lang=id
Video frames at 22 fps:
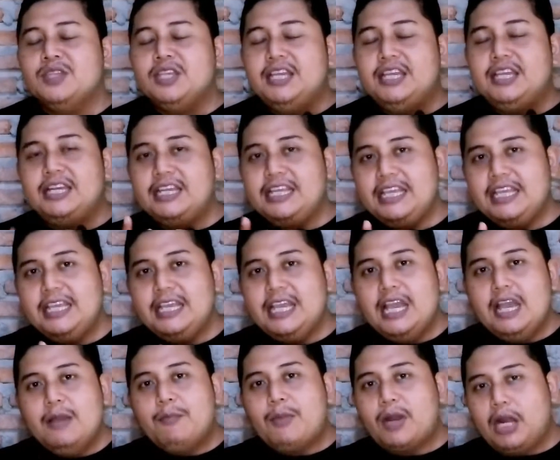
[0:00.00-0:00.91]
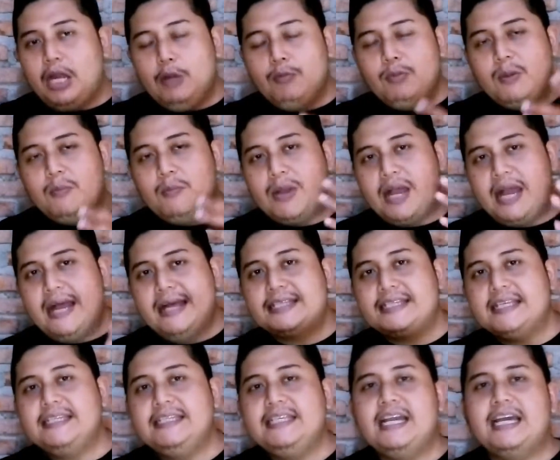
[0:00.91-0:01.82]
ini perlu
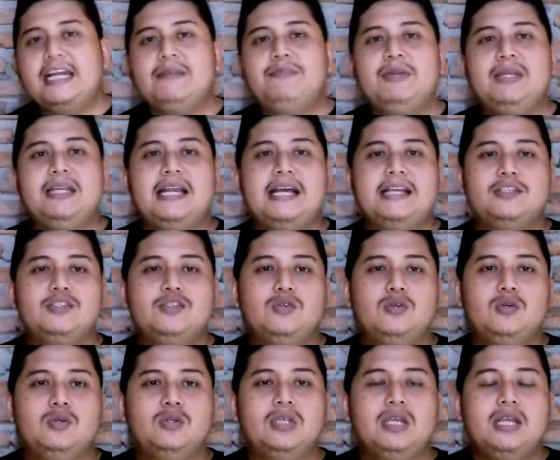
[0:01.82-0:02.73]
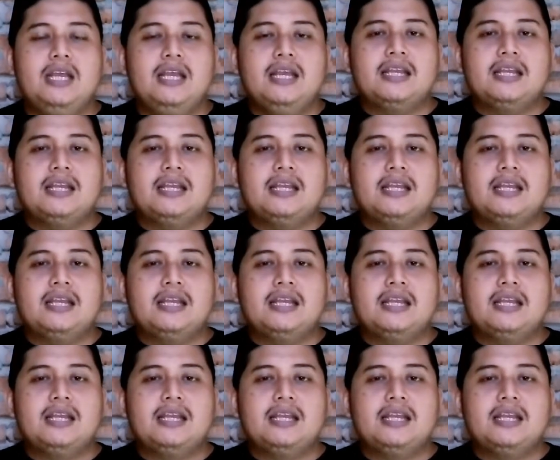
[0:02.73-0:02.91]
pembahasan yang lebih lanjut.